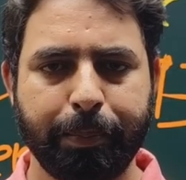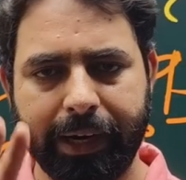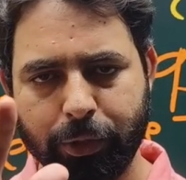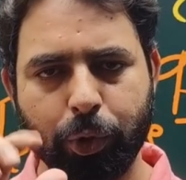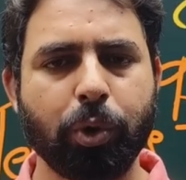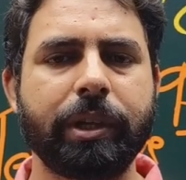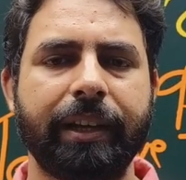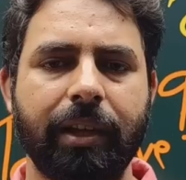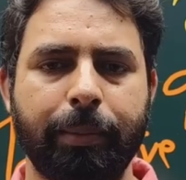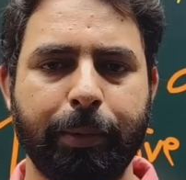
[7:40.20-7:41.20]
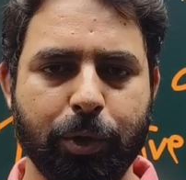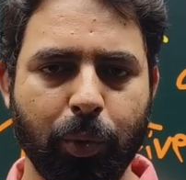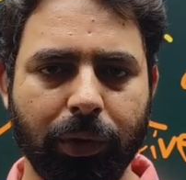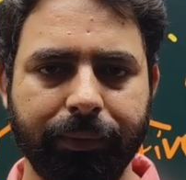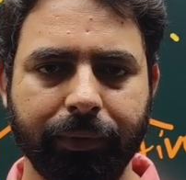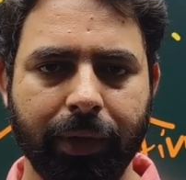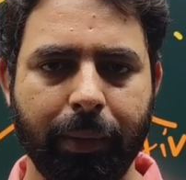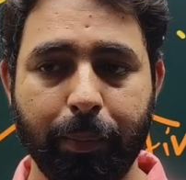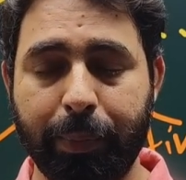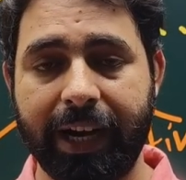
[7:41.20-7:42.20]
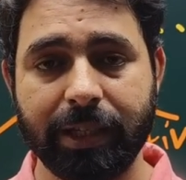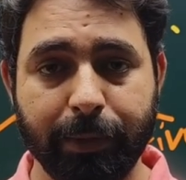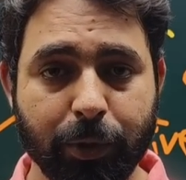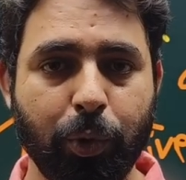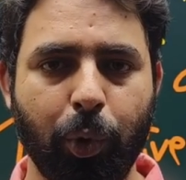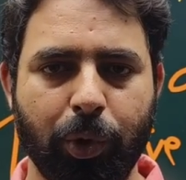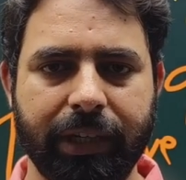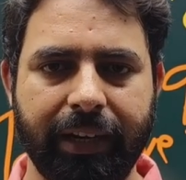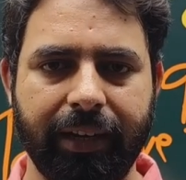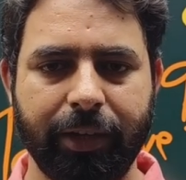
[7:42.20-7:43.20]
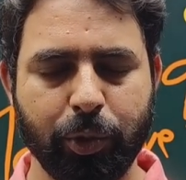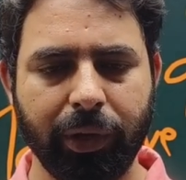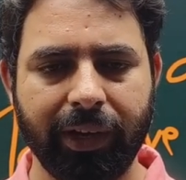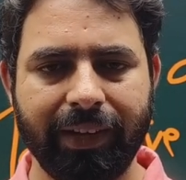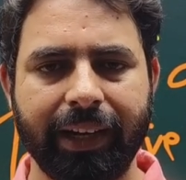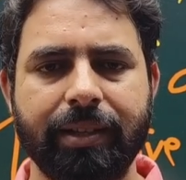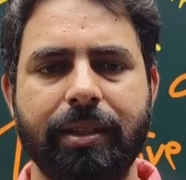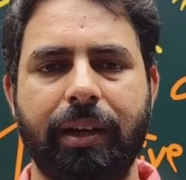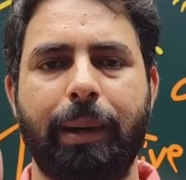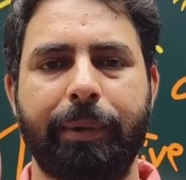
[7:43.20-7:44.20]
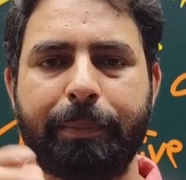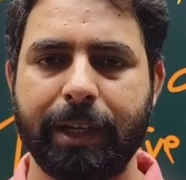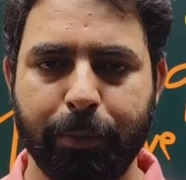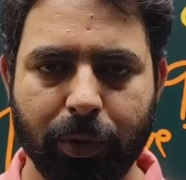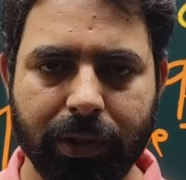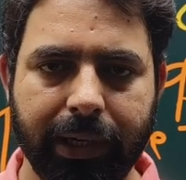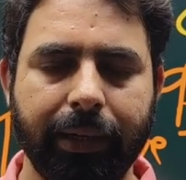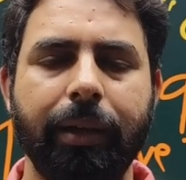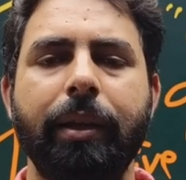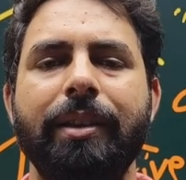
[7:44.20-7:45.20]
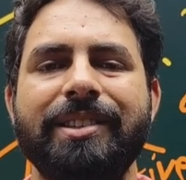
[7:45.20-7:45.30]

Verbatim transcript: पाँच सौ चाहिए हमें मजदूर पांच मजदूर और चाहिए हैं जुड़ गई वैकेंसी आपके पास पहुंच जाएगी